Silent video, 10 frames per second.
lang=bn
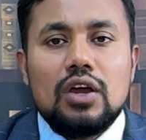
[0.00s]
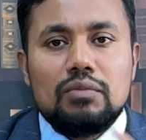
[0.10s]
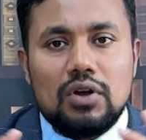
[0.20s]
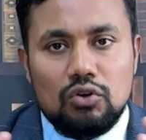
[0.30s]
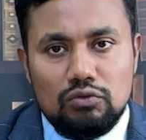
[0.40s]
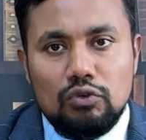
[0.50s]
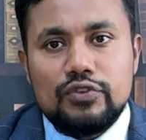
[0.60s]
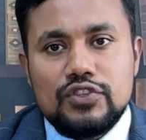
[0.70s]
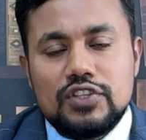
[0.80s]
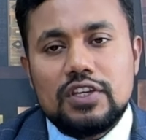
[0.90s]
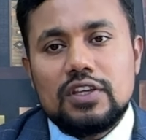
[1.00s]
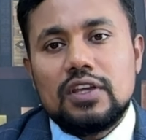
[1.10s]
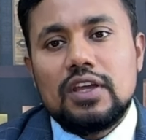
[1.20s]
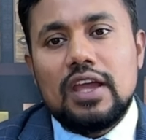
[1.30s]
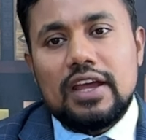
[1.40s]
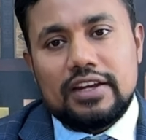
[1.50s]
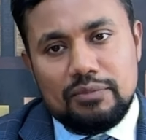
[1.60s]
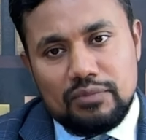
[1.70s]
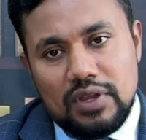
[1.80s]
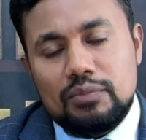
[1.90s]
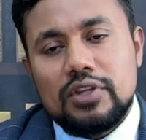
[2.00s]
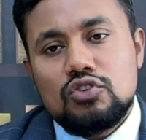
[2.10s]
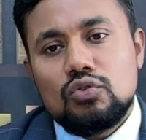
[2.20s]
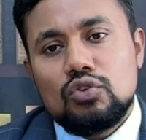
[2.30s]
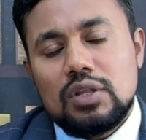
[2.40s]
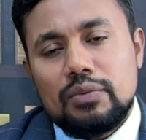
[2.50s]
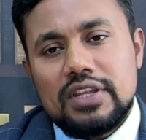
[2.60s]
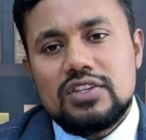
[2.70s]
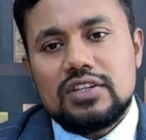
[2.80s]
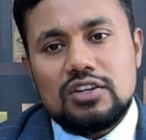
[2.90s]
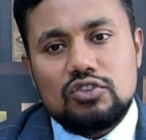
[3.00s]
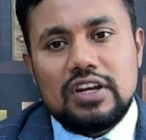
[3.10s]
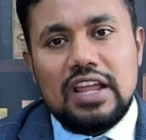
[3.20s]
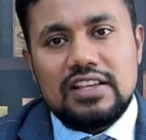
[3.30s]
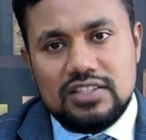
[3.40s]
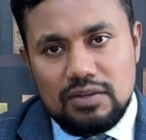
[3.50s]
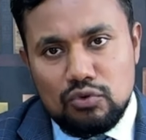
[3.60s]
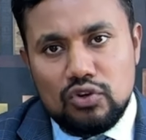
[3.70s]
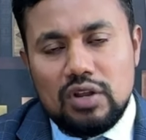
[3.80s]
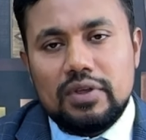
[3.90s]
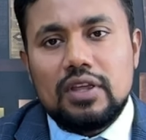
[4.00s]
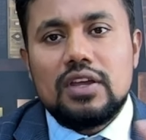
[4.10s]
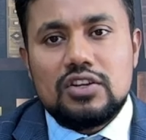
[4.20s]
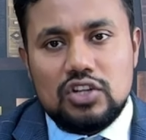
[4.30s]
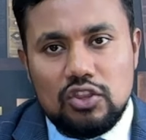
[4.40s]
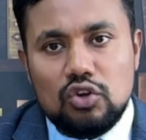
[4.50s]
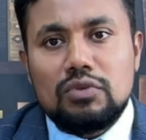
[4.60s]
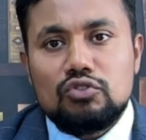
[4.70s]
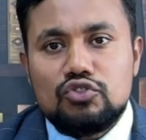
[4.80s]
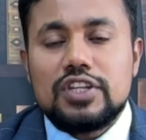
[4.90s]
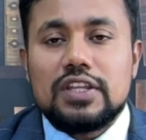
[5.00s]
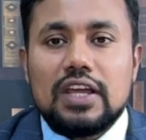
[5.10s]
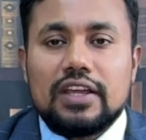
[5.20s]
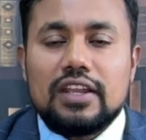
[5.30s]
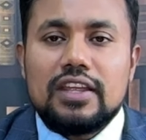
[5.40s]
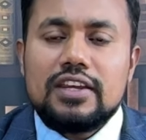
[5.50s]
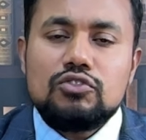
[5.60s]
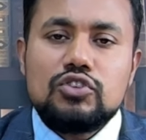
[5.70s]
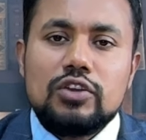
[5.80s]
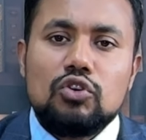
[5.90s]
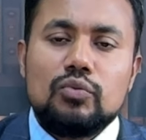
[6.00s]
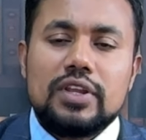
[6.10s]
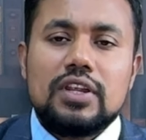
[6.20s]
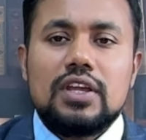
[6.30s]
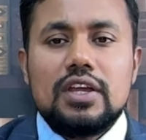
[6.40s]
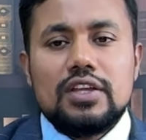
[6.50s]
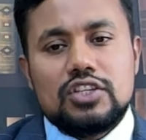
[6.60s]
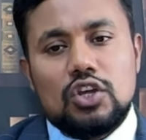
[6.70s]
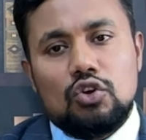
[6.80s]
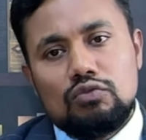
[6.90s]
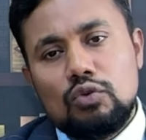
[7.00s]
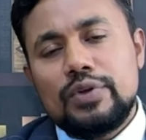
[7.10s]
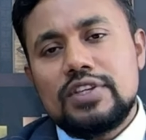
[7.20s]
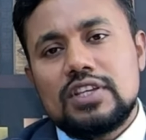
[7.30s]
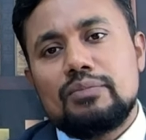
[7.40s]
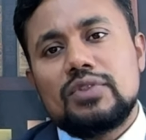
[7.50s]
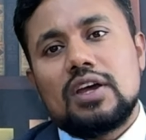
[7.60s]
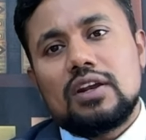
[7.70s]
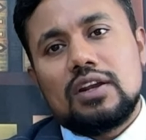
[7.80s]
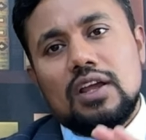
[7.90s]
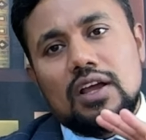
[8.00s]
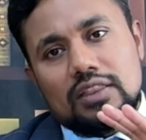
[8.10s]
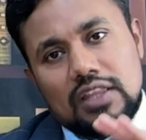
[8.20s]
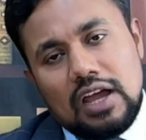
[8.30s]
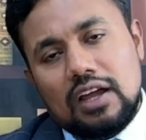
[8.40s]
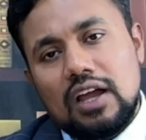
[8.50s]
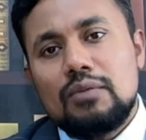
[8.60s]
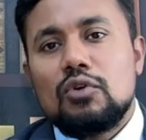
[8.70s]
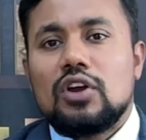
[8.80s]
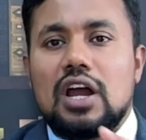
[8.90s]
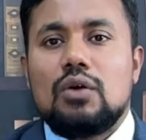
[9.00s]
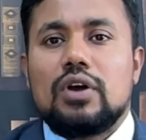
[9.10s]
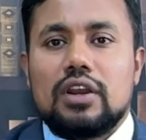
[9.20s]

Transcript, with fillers: বা হোম অফিসে একটা অ্যাপ্লিকেশন করতে পারে যেটা আসলে নার্স সাপোর্ট নামে সাধারণ মানুষ চিনে থাকেন এটা হচ্ছে এরকমের যে হোম অফিস আপনার থাকা এবং খাওয়ার